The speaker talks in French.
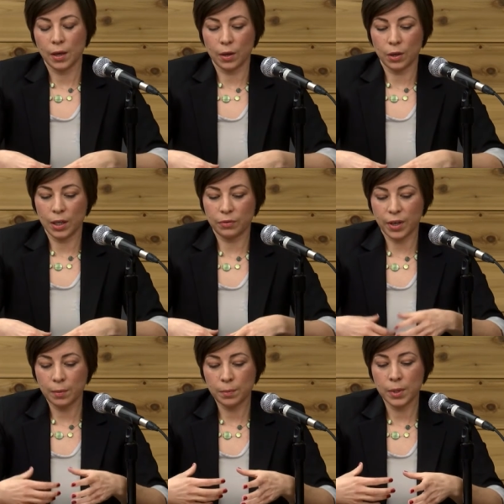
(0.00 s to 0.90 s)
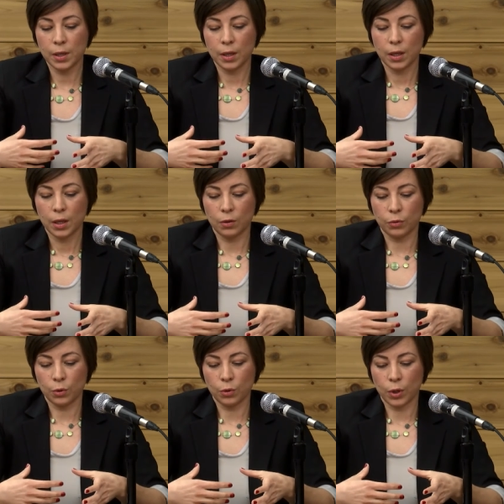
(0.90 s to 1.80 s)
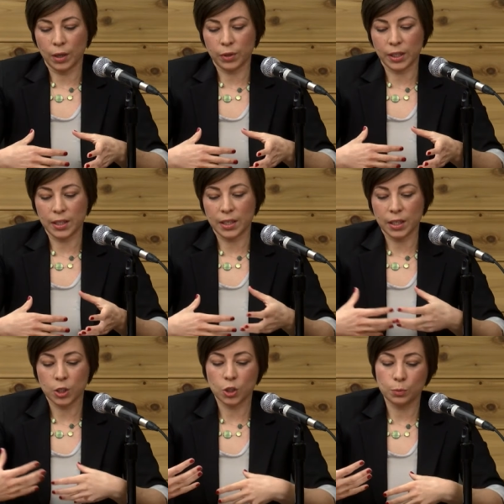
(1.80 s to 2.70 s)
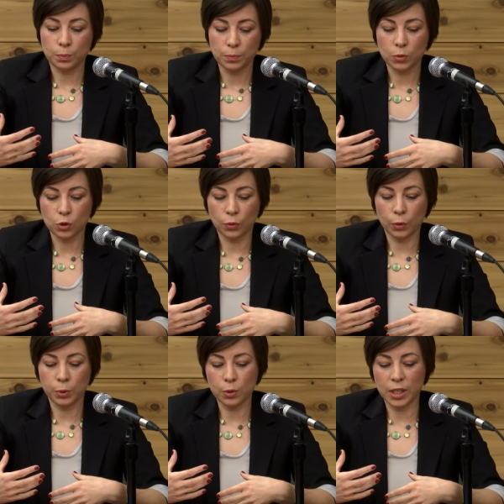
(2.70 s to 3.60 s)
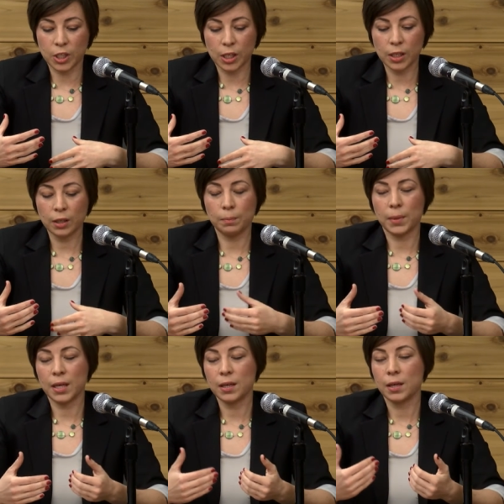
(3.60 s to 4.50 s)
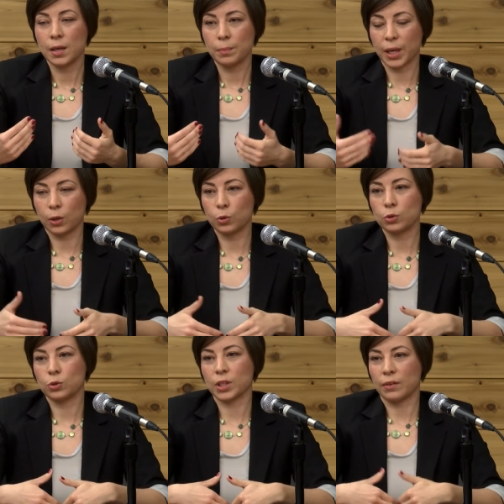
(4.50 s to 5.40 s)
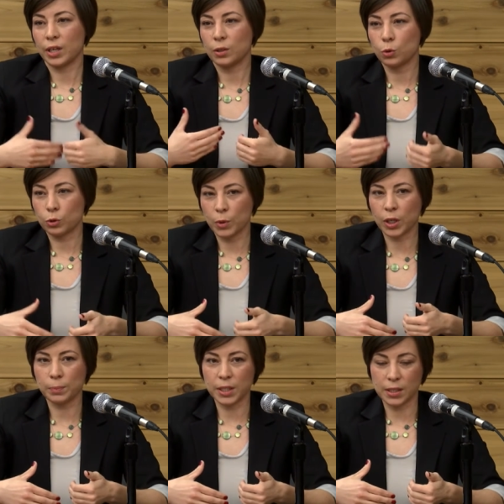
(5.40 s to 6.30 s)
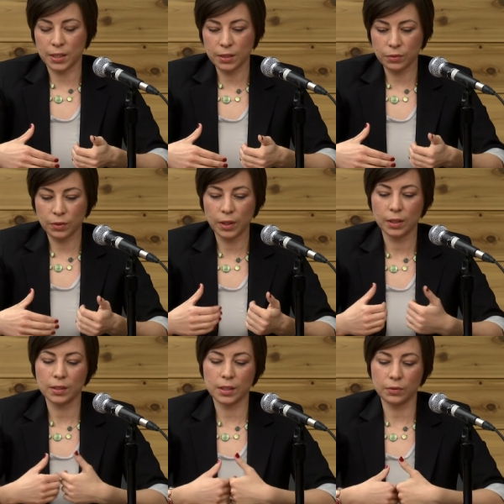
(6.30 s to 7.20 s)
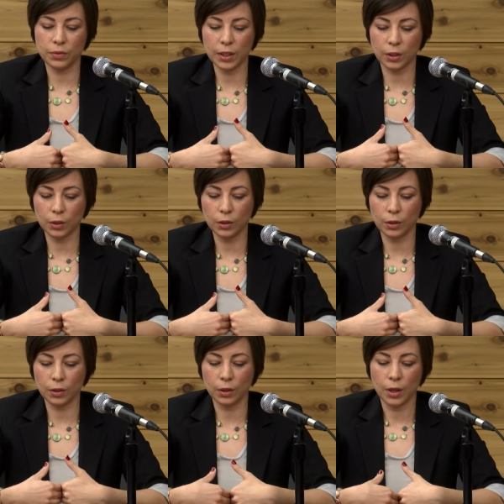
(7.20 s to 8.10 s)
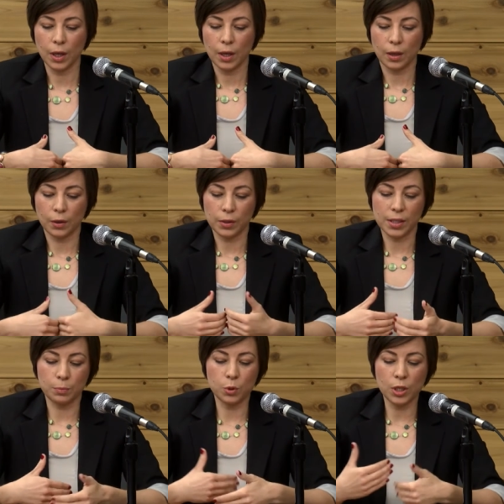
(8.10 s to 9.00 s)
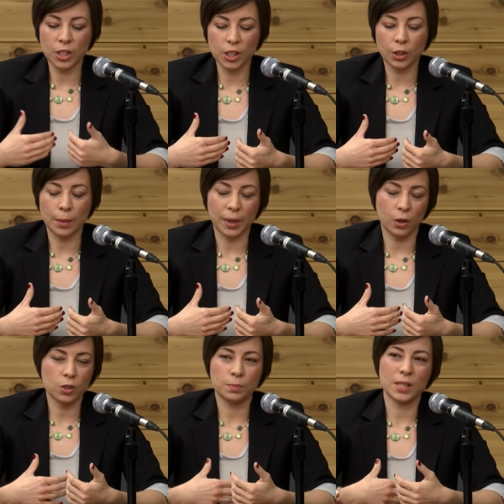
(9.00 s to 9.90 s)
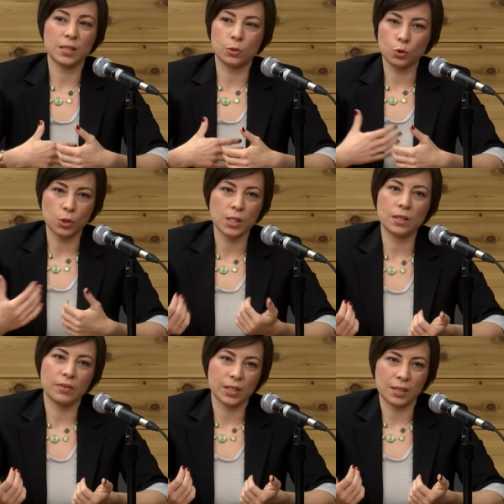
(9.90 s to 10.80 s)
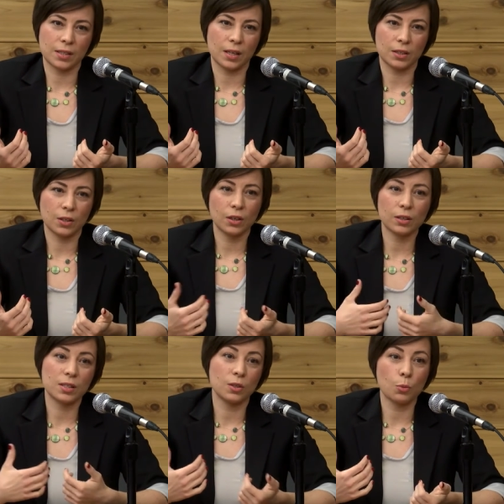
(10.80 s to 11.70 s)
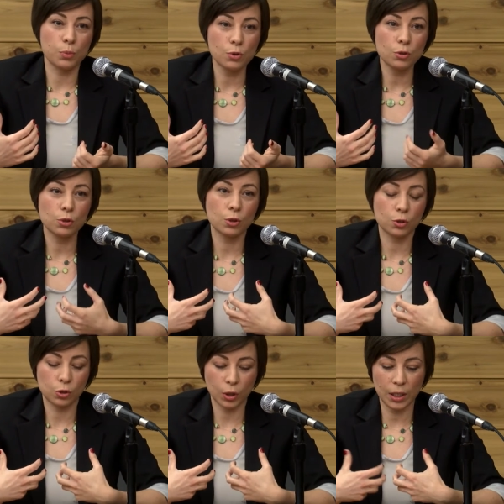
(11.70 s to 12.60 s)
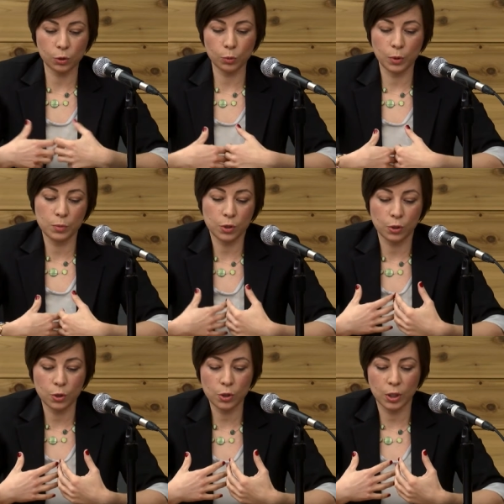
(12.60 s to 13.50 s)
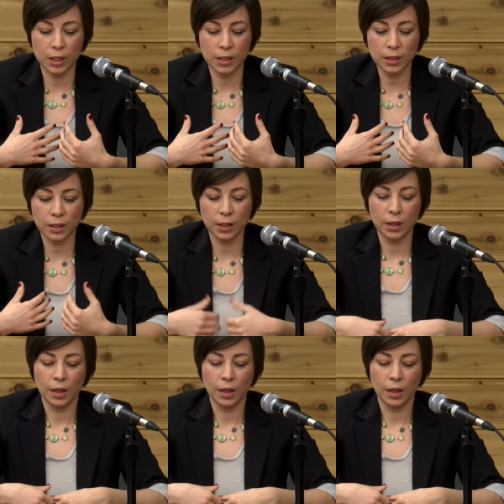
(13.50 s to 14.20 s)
les femmes vont avoir des tâches souvent plus légère mais par contre du travail hautement répétitif, ce qui fait que euh, euh, c'est plus léger en apparence, mais c'est tout aussi dévastateur, sinon plus, sur les troubles musculosquelettiques.